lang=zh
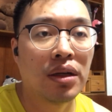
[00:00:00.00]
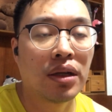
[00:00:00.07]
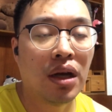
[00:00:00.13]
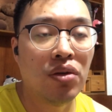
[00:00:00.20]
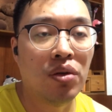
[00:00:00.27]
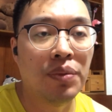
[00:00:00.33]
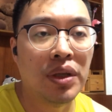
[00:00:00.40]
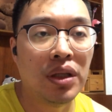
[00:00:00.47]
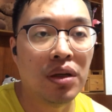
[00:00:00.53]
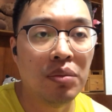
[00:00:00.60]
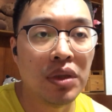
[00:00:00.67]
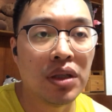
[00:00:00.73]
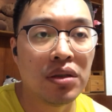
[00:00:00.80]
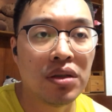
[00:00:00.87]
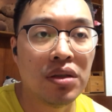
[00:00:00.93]
看我们能不
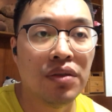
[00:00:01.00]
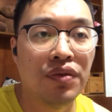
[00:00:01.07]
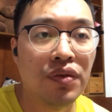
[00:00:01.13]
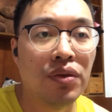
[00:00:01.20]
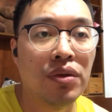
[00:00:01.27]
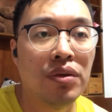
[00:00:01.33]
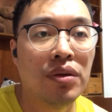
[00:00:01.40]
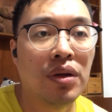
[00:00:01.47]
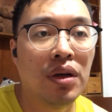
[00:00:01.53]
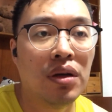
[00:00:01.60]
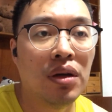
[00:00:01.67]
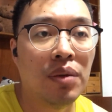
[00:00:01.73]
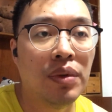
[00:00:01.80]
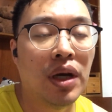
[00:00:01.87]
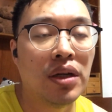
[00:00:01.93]
能自负，
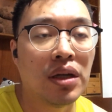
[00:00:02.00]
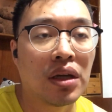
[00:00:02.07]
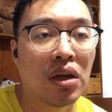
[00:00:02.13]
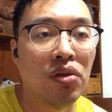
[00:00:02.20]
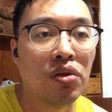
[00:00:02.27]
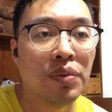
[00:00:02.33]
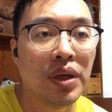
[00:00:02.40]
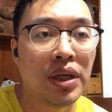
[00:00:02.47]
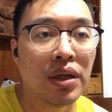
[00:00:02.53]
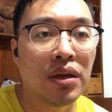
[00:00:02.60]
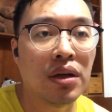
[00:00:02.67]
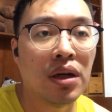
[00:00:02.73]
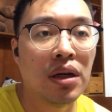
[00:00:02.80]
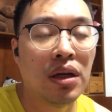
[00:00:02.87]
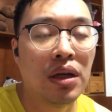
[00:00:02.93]
好不好？你给我们一
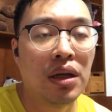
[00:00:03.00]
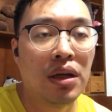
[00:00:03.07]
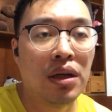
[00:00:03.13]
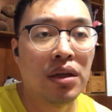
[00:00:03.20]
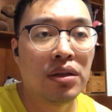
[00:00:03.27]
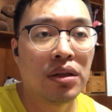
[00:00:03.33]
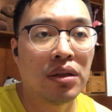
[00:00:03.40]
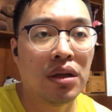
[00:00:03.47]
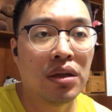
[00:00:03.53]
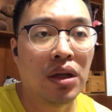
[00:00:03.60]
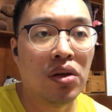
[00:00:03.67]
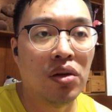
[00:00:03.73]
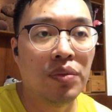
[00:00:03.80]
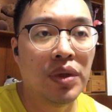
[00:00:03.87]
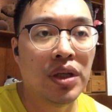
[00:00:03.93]
个这个
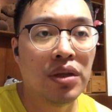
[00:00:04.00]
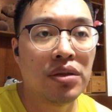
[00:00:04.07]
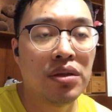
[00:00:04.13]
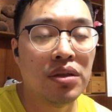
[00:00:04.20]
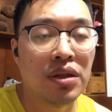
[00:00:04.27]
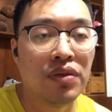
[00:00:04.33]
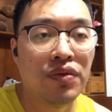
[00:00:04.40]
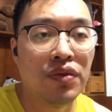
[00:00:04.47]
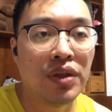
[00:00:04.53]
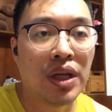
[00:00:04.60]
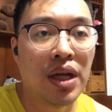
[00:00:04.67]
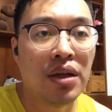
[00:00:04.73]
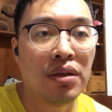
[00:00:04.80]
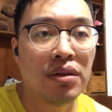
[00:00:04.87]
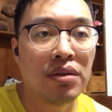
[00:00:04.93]
让我们自己负
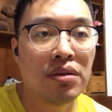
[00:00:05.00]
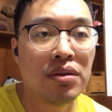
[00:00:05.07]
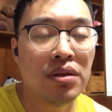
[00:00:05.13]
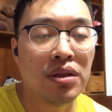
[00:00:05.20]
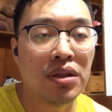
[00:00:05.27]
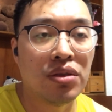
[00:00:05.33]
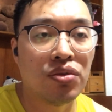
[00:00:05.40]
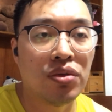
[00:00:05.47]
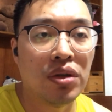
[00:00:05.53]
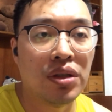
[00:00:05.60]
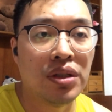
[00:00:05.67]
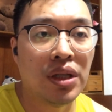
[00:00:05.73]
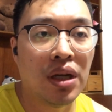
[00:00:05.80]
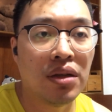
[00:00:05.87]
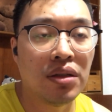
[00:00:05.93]
担自己所
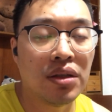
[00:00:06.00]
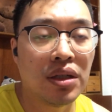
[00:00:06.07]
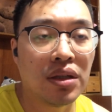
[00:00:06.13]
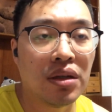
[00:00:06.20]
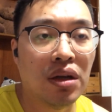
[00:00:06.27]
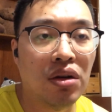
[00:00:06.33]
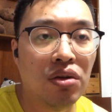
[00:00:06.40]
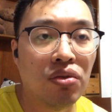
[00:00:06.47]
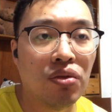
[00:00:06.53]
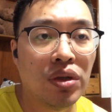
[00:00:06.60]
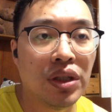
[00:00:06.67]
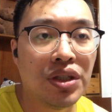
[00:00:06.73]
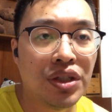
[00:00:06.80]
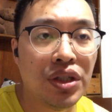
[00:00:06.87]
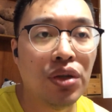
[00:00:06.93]
酿的这个后果
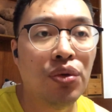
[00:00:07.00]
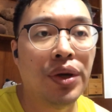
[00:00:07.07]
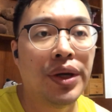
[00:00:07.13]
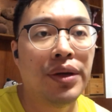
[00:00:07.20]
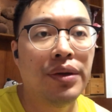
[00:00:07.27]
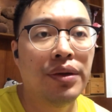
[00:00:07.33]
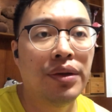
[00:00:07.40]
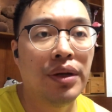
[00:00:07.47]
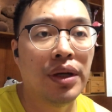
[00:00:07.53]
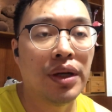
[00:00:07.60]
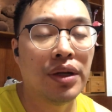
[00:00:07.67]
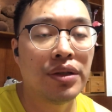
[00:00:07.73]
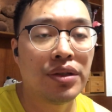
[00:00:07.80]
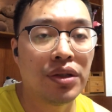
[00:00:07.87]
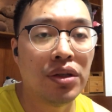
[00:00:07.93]
的机会
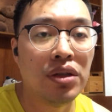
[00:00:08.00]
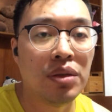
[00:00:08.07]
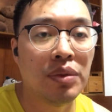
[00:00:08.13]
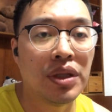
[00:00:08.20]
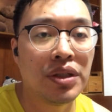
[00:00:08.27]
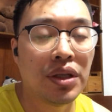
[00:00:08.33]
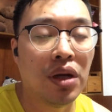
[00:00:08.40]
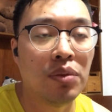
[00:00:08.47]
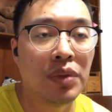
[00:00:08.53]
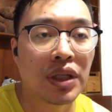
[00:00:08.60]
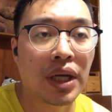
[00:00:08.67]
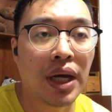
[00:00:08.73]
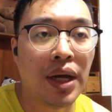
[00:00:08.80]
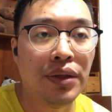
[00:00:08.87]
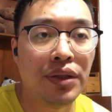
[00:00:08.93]
啊，请你们向我们
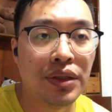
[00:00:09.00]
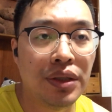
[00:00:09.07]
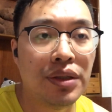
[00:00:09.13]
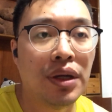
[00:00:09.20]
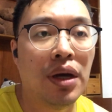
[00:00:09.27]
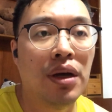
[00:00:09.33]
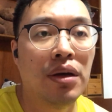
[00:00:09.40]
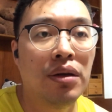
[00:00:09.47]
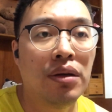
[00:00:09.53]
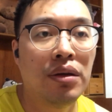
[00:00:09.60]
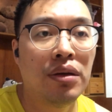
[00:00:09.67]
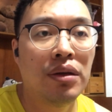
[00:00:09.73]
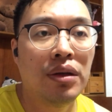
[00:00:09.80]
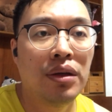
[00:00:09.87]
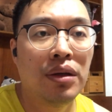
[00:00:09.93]
开第一枪，
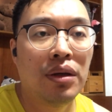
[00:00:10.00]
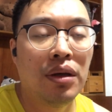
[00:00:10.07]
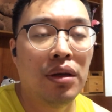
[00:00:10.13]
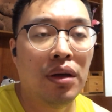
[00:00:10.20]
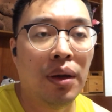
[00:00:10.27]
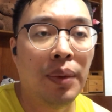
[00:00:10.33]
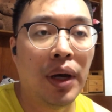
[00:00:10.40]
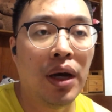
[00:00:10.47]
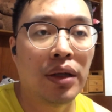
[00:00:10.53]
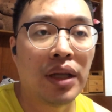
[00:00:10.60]
好不好？